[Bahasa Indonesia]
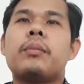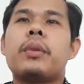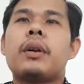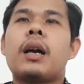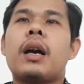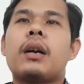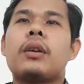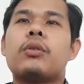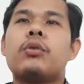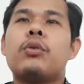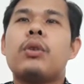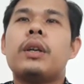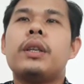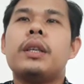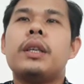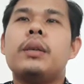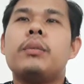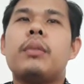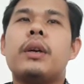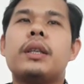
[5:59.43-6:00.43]

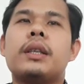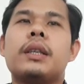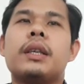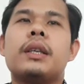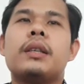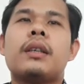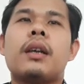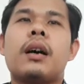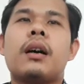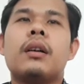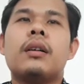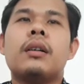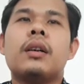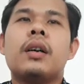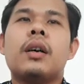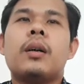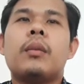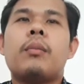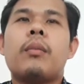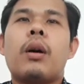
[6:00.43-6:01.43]
pengakuan iman kita
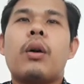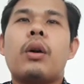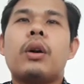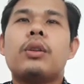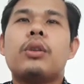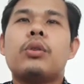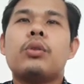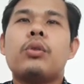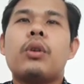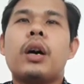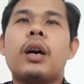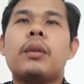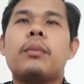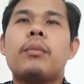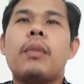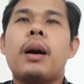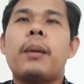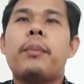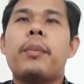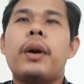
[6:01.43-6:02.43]
bahwa Tuhan
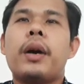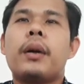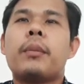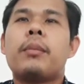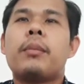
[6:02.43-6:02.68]
Bapa yang